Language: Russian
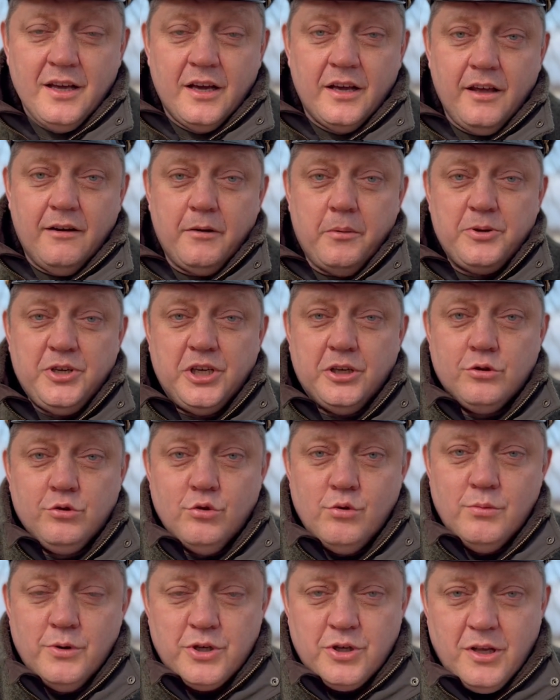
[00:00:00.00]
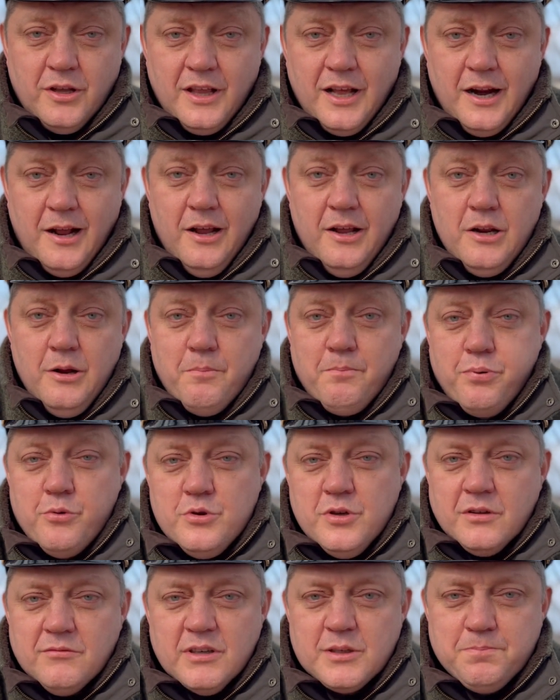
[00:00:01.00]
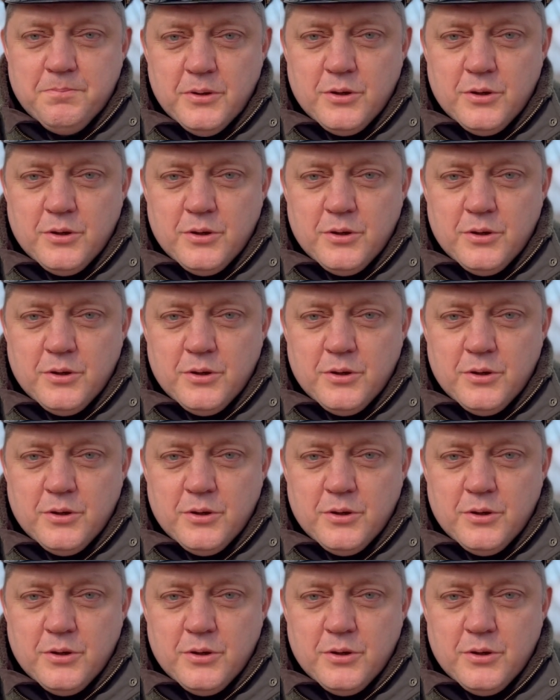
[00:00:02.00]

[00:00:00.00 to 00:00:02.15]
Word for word: Я вообще думаю, что, наверное, или Путин вас